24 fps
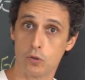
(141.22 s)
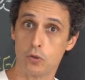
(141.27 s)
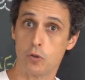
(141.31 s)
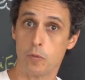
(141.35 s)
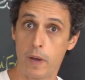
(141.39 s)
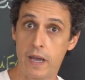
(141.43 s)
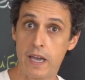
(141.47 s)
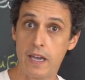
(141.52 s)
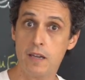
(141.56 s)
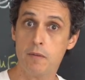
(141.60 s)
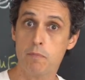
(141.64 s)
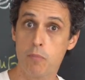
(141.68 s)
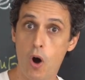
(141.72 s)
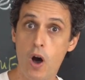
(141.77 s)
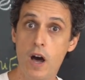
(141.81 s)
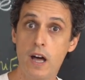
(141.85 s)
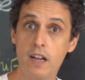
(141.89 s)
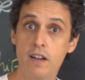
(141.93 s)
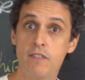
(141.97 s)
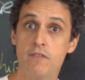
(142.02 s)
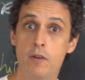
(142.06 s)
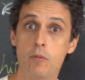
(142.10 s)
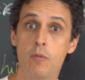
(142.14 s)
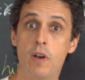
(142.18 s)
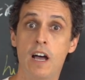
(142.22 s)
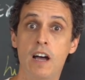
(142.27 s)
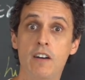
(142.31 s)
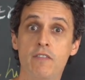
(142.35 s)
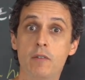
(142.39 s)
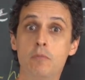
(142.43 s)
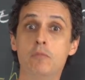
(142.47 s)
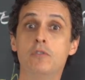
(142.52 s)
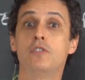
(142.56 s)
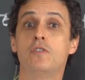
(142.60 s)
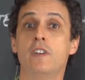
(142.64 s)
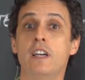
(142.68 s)
Tudo bem? Bora, vamos lá,
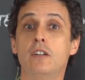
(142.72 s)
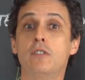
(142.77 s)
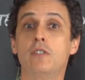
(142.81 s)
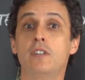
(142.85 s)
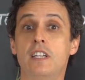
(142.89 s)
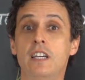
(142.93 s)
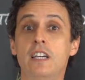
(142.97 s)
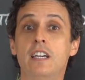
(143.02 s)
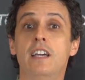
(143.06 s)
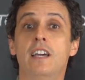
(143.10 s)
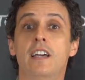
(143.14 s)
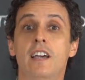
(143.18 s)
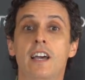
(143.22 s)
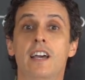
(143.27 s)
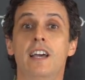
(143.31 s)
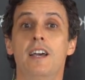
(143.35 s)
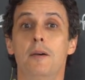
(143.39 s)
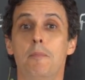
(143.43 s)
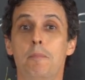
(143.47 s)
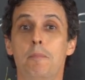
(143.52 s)
vamos ver o que